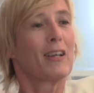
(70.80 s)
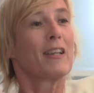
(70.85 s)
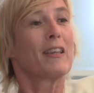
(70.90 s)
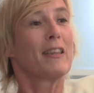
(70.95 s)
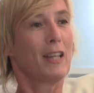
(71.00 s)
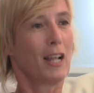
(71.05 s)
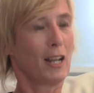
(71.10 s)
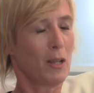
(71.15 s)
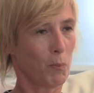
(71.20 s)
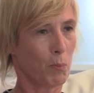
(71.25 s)

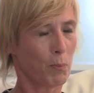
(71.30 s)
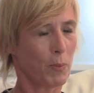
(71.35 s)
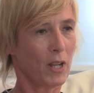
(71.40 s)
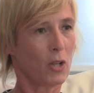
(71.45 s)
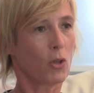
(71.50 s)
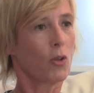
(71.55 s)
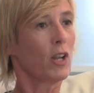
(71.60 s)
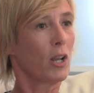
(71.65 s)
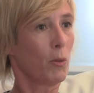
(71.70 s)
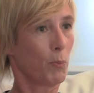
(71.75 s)
del
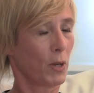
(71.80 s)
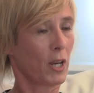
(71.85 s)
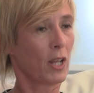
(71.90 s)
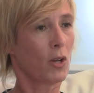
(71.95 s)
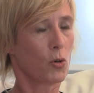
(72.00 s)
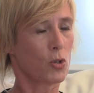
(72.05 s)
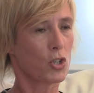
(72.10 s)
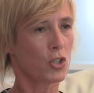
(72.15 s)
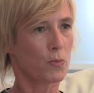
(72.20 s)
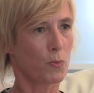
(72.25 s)
imperio, del
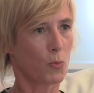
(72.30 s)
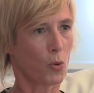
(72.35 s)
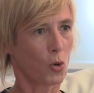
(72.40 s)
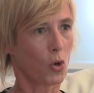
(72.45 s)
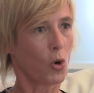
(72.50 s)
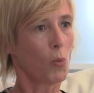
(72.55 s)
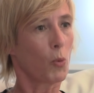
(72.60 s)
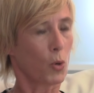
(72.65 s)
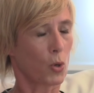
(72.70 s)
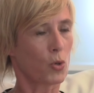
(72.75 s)
imperialismo,
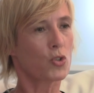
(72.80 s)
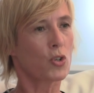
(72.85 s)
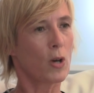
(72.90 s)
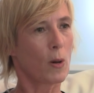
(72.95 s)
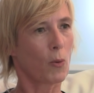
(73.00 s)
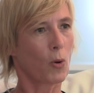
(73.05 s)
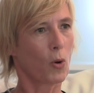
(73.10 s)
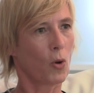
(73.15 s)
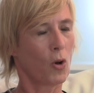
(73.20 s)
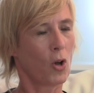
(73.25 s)
como nos
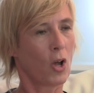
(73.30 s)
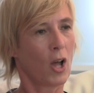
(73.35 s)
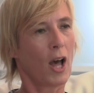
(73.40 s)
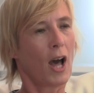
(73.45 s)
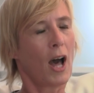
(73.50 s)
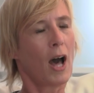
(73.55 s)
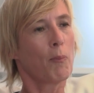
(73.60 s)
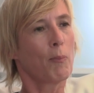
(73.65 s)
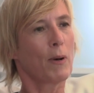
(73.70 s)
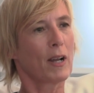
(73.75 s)
habló,
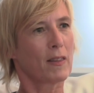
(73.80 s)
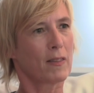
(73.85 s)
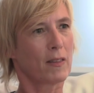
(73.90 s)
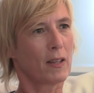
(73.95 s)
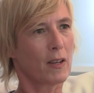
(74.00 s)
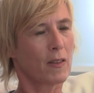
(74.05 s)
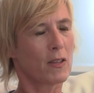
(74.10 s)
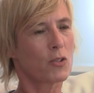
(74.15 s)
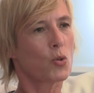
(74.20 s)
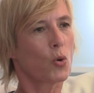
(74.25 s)
a
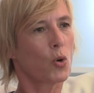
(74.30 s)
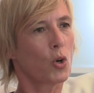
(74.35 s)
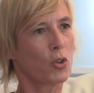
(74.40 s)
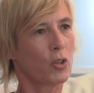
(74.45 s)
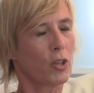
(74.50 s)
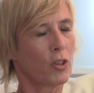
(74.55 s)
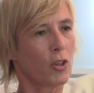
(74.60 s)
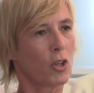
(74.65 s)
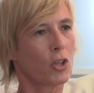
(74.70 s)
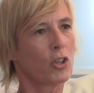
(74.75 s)
partir de su
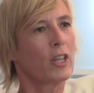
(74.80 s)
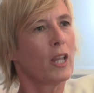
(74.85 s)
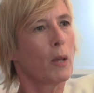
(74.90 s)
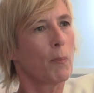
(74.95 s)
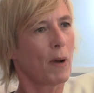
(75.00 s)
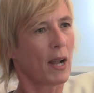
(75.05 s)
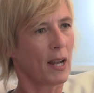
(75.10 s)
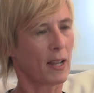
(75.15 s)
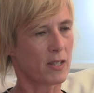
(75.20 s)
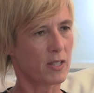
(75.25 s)
condición de
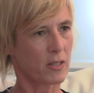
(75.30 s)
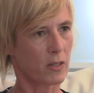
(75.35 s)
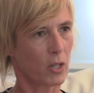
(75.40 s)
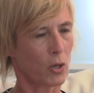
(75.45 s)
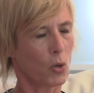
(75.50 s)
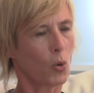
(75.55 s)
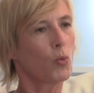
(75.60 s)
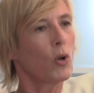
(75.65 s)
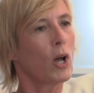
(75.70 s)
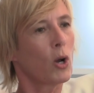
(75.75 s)

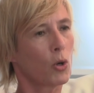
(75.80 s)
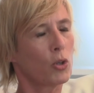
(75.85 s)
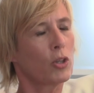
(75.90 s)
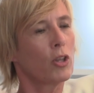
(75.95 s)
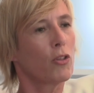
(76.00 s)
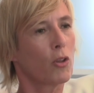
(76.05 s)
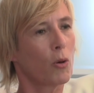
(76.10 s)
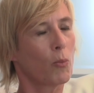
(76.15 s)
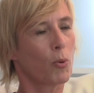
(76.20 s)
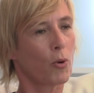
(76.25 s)
palestino. Una
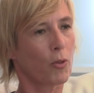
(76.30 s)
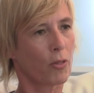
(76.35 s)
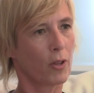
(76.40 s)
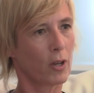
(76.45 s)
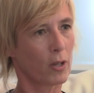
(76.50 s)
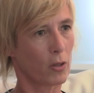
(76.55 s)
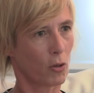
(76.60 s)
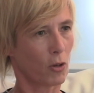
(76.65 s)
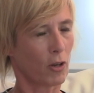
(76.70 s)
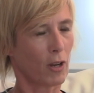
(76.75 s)
condición, por
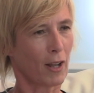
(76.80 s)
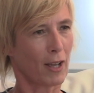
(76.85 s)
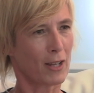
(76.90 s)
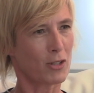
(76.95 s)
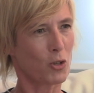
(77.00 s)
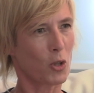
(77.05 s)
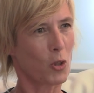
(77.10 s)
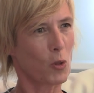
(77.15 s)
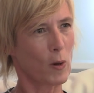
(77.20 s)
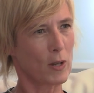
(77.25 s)
cierto, que en el
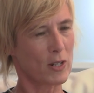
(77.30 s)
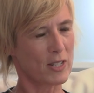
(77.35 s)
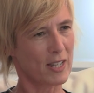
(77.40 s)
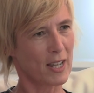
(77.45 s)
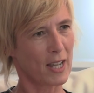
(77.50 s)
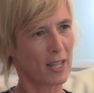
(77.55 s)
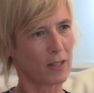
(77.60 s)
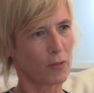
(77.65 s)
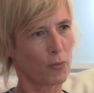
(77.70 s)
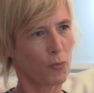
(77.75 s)
caso de Edward
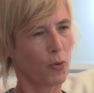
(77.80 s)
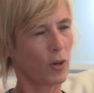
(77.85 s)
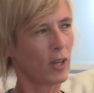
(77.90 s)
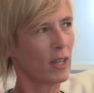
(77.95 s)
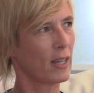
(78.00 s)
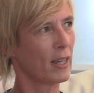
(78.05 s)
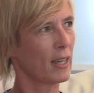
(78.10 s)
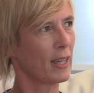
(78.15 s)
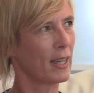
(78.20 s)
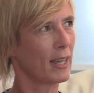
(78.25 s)
Said
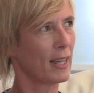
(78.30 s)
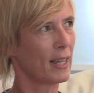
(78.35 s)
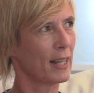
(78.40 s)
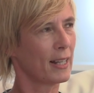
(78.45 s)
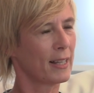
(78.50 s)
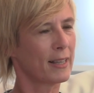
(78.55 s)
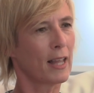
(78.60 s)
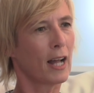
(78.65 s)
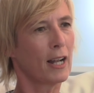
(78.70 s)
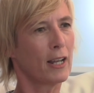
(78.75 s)
fue
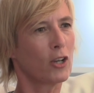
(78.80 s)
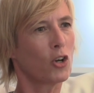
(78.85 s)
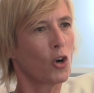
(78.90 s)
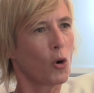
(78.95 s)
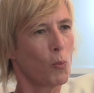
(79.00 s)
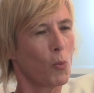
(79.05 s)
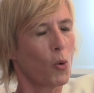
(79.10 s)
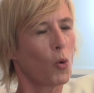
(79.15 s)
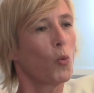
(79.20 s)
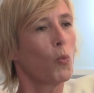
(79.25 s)
eh, tal y
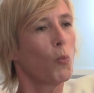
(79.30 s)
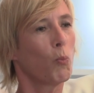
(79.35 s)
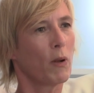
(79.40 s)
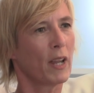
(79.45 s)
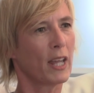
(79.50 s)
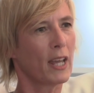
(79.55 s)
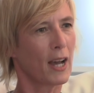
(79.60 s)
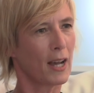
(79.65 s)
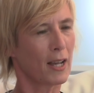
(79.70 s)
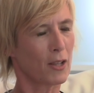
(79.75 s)
como
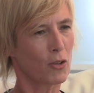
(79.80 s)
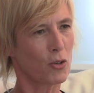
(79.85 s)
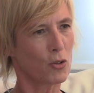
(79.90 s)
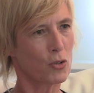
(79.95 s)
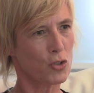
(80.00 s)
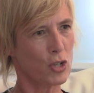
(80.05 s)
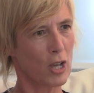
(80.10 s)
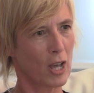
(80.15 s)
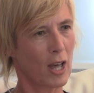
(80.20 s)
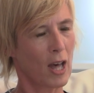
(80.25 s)
cumplía
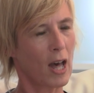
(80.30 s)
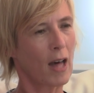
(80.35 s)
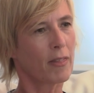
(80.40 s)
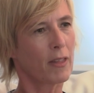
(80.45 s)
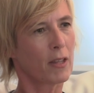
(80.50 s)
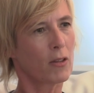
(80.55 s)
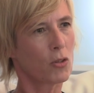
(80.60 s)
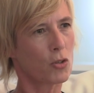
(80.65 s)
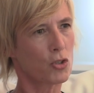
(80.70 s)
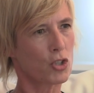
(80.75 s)
años,
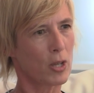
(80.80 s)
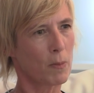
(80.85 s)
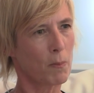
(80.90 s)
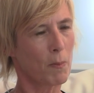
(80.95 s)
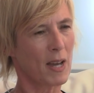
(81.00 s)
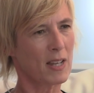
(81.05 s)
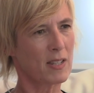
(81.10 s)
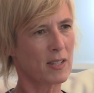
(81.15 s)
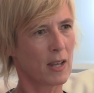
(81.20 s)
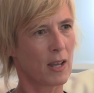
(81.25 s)
haciéndose
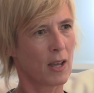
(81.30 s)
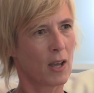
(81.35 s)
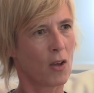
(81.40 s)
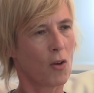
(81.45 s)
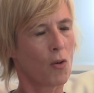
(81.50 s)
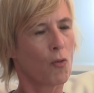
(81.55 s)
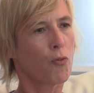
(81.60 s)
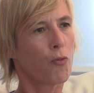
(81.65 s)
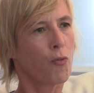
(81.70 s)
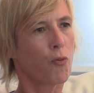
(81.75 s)
más
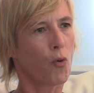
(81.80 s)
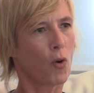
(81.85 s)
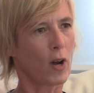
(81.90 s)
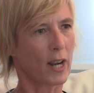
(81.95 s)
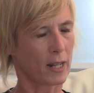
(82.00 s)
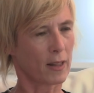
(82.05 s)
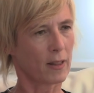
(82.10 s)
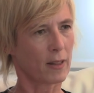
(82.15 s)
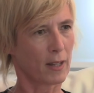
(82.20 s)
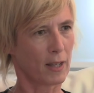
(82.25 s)

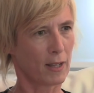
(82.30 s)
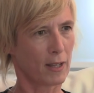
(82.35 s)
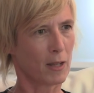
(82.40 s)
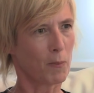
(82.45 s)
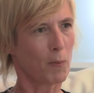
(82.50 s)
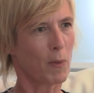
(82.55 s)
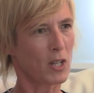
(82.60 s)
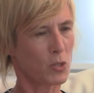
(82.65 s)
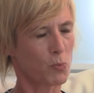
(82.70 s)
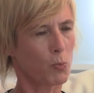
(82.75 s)
fuerte
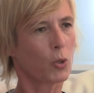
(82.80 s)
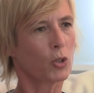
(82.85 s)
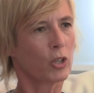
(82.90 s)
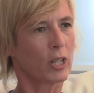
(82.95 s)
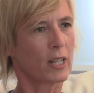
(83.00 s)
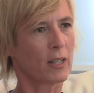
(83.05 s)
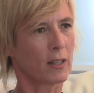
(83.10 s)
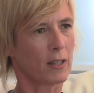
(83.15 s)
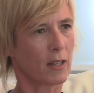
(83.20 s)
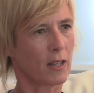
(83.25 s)
y más
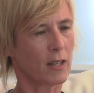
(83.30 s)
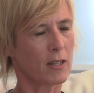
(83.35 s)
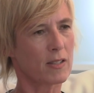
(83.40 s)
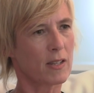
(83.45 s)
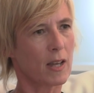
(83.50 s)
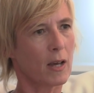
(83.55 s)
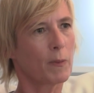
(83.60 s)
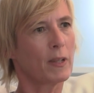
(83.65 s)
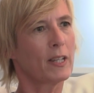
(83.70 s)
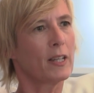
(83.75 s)
potente,
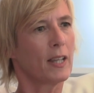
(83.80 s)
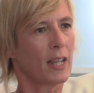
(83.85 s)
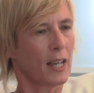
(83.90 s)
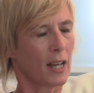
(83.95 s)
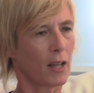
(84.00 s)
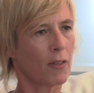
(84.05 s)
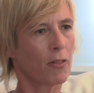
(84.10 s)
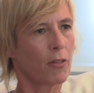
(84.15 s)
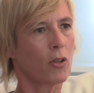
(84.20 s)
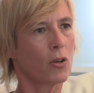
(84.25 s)
esa
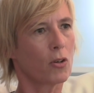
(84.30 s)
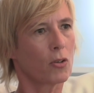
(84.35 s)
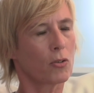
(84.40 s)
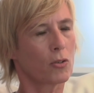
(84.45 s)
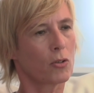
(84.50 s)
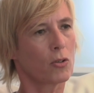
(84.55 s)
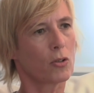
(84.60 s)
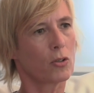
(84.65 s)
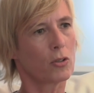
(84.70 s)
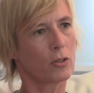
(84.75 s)

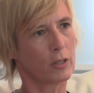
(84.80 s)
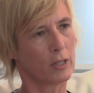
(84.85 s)
vindicación ¿no?